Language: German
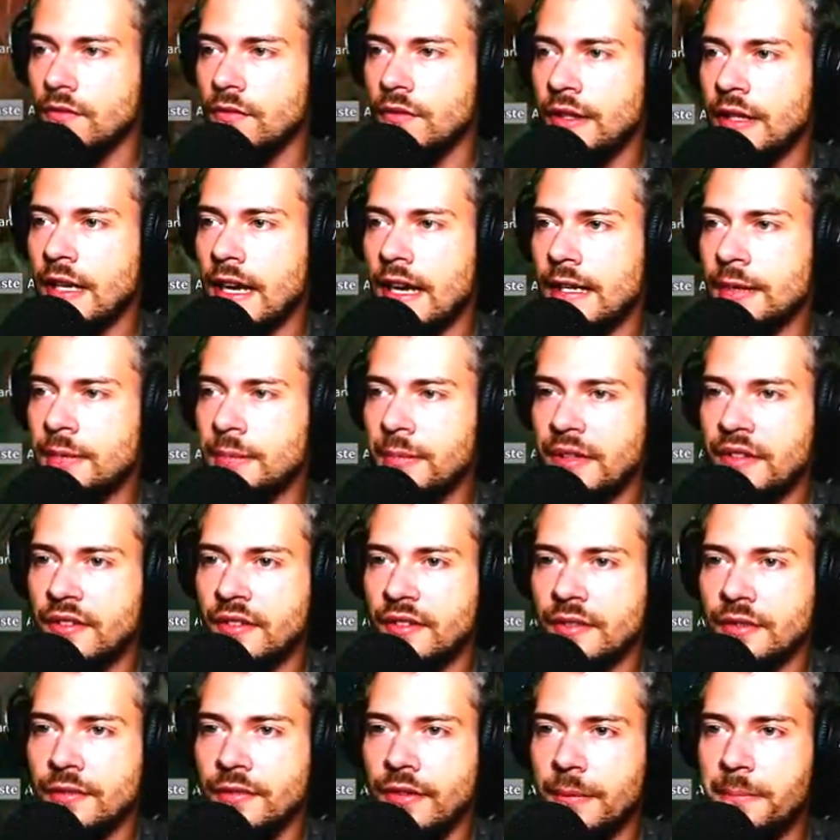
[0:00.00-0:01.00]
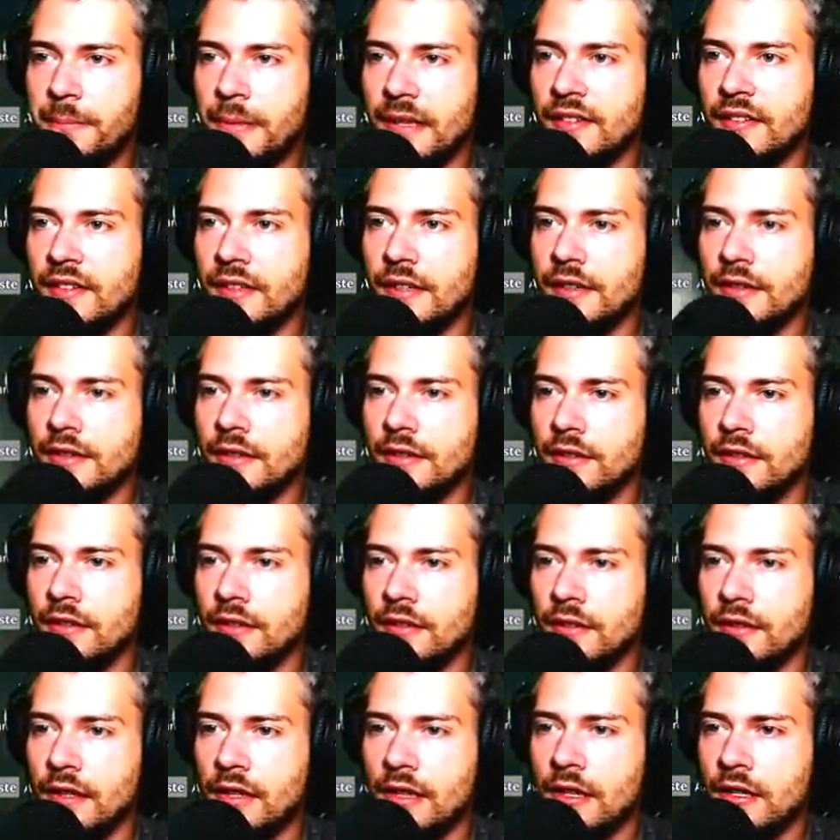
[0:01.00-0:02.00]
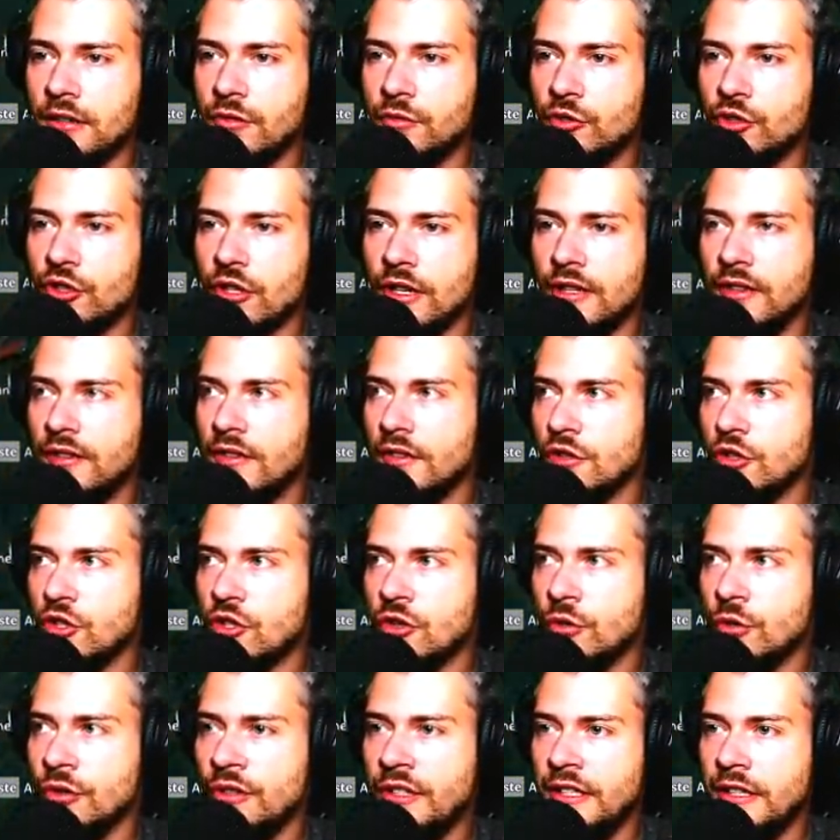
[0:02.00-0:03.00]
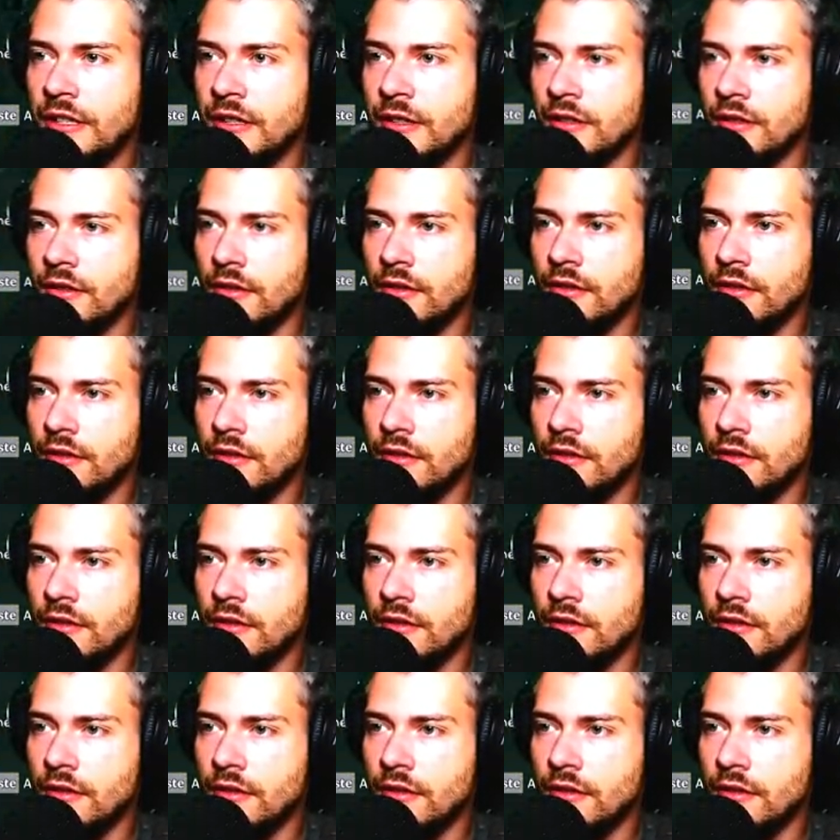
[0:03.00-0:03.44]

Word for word: wieder ein bisschen verbessern. Ach du Scheiße. Schlundi.